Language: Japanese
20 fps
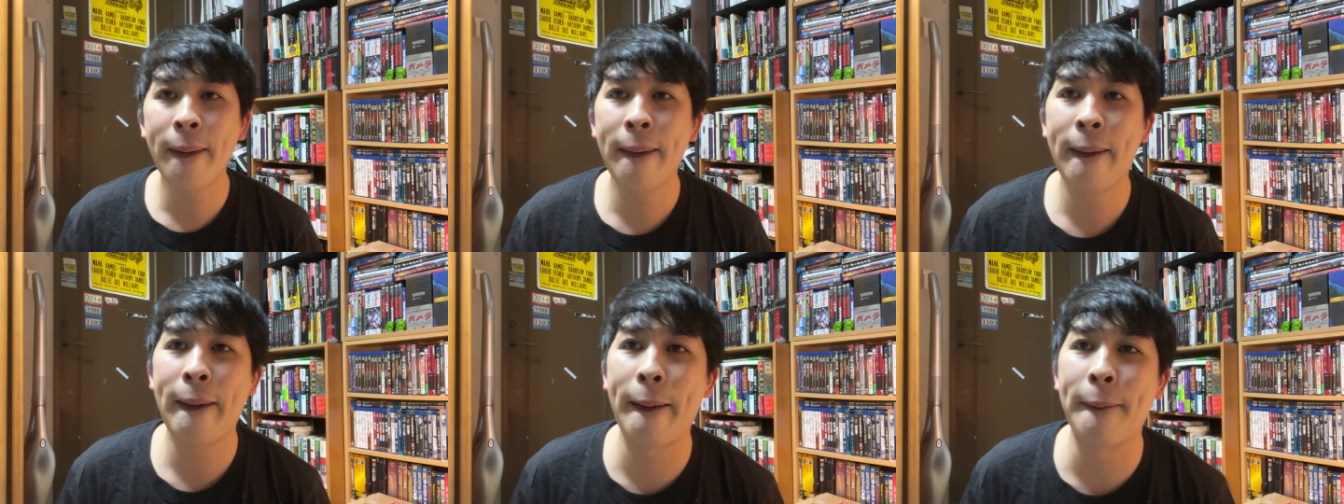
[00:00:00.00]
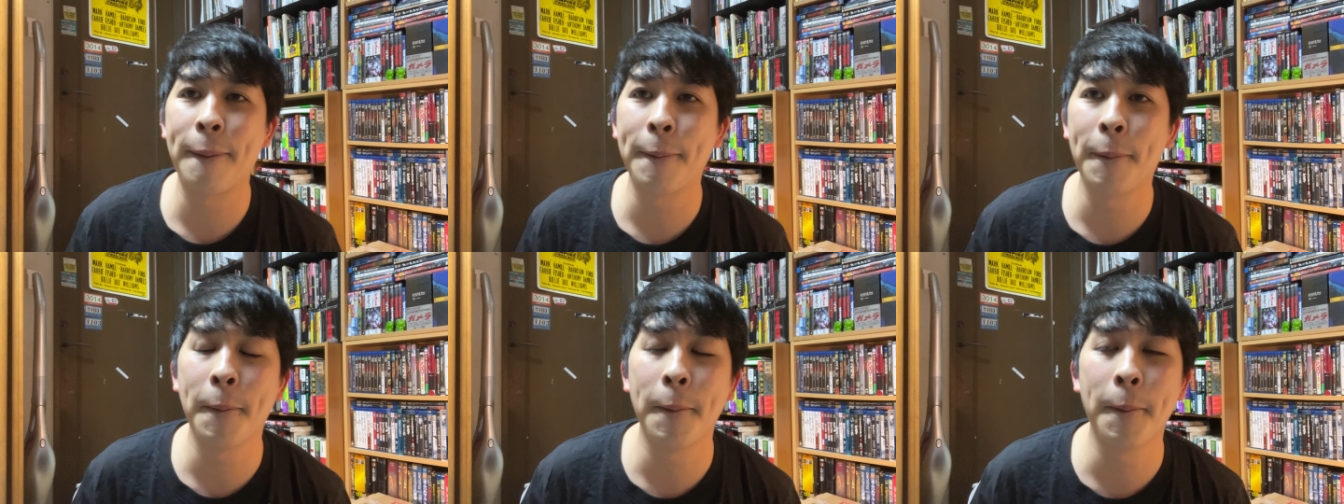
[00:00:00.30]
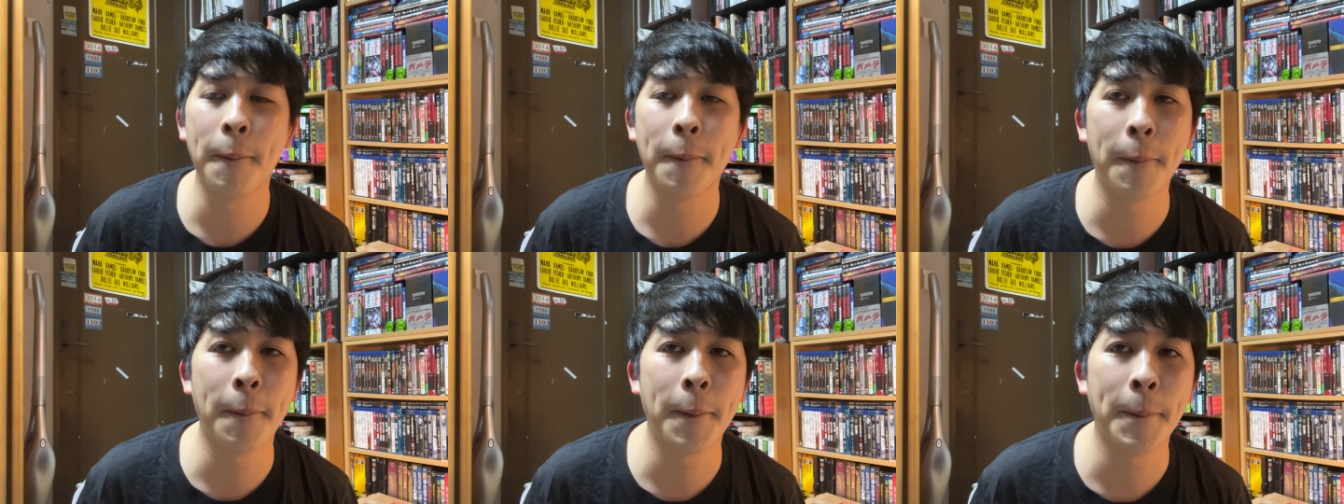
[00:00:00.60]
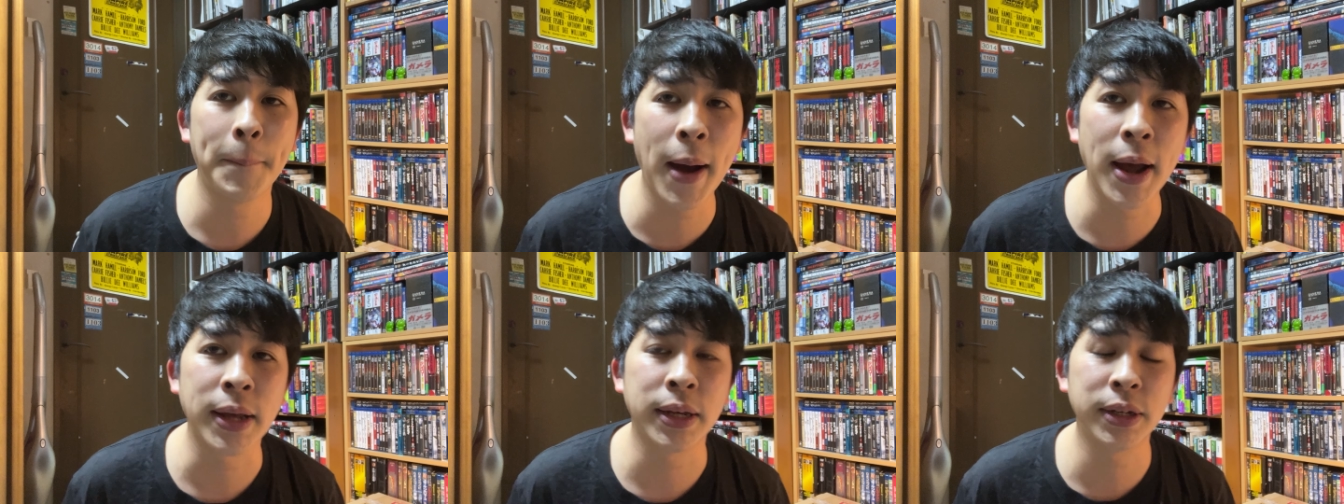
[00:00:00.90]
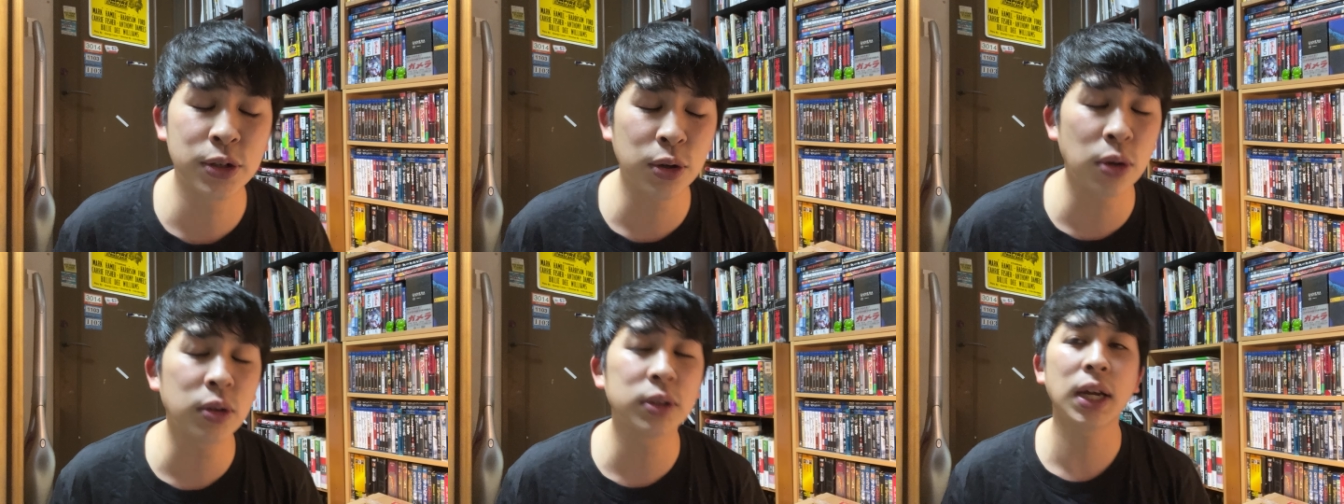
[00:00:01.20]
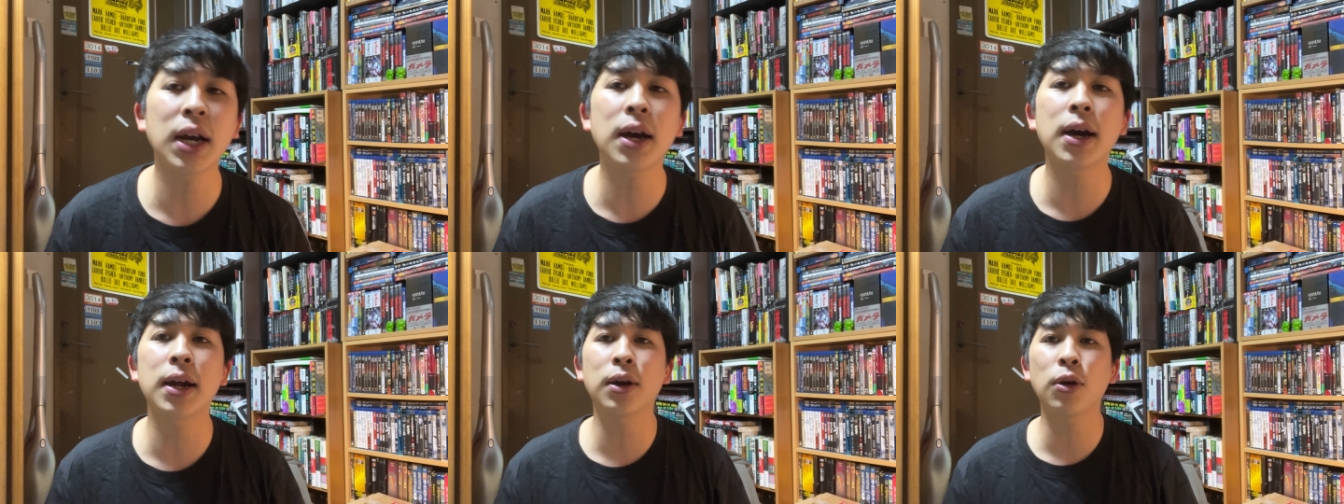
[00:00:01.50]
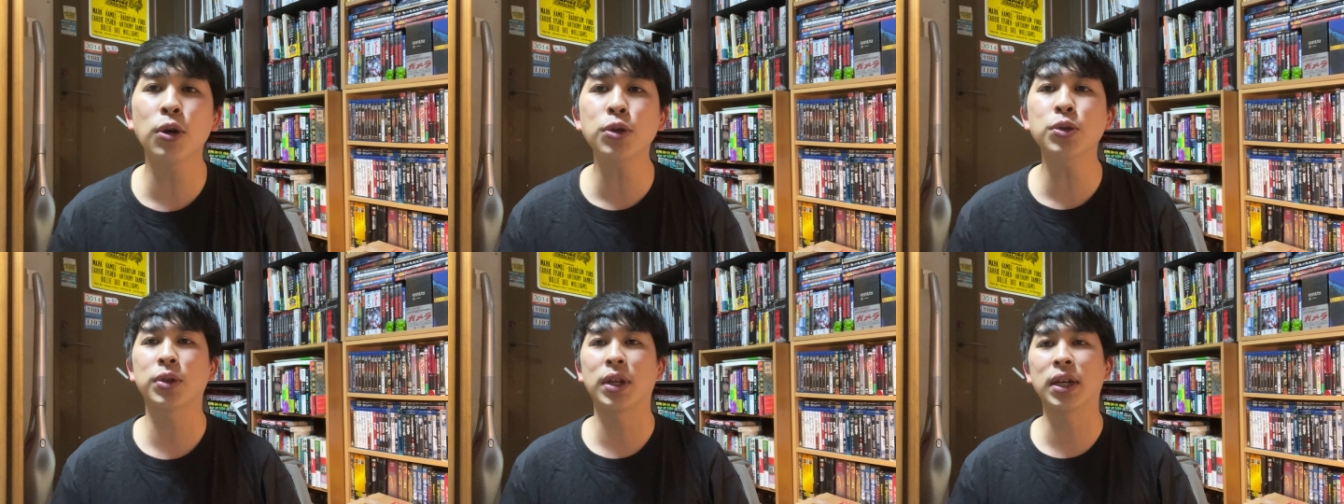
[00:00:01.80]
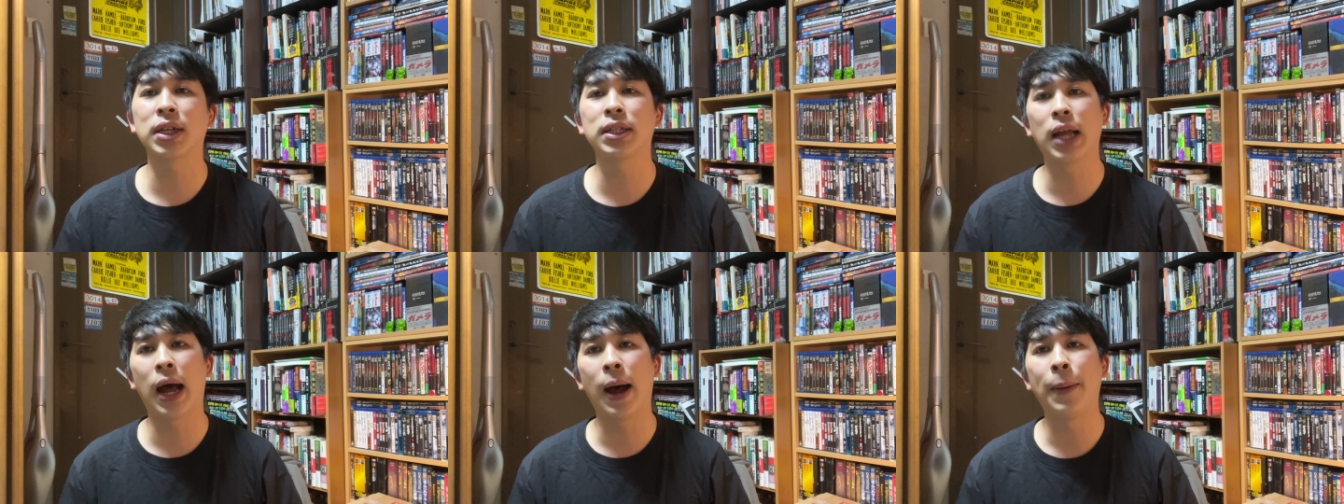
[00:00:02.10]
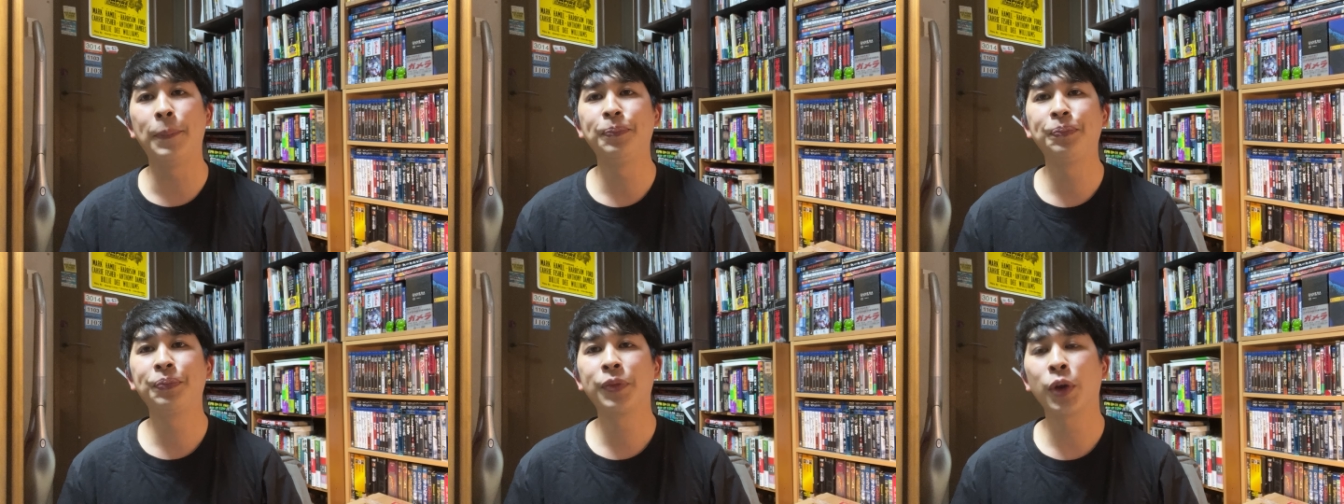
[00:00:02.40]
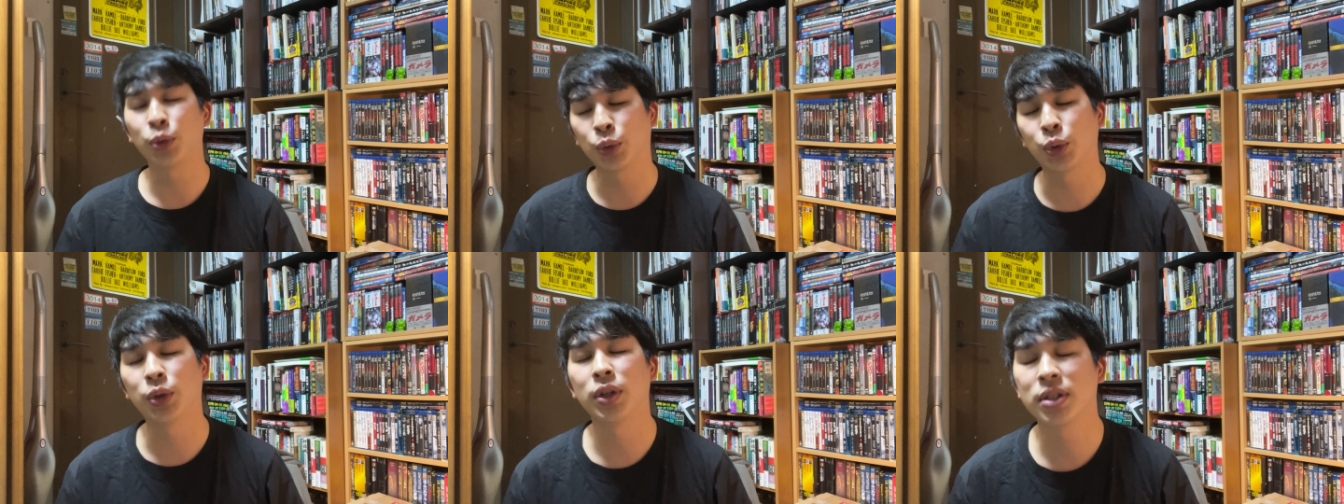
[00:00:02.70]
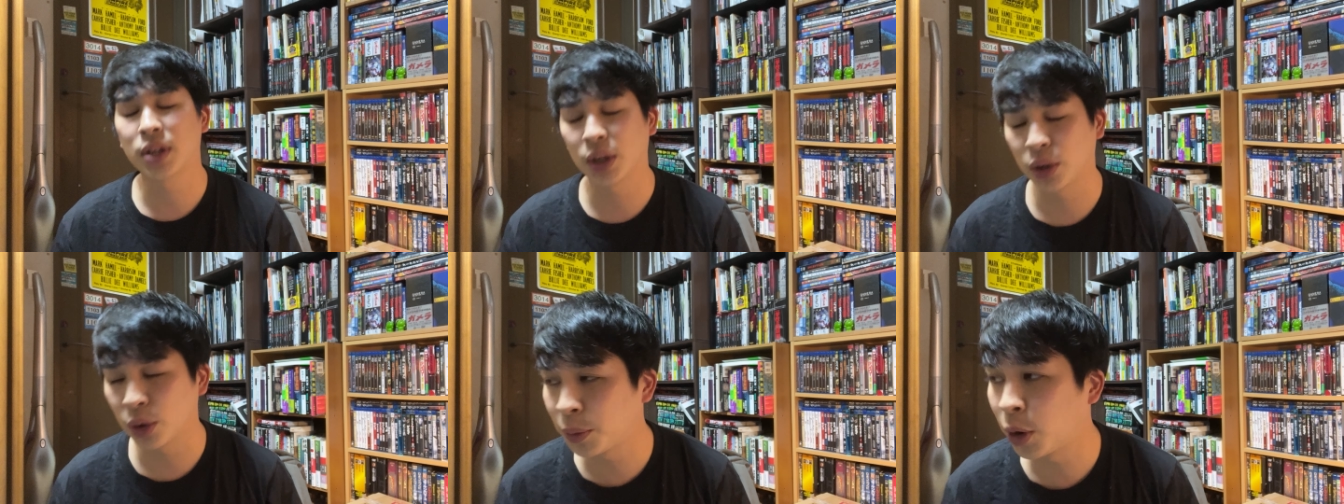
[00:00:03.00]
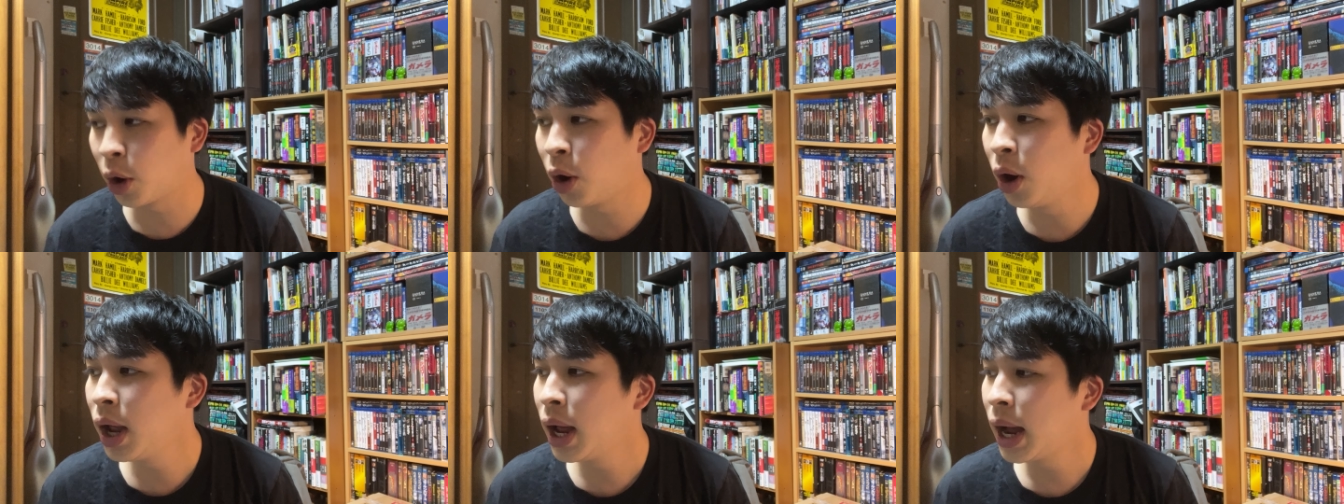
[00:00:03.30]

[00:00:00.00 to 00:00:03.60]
あのー、まあ、ヒッチコックだからこそできたことですけども、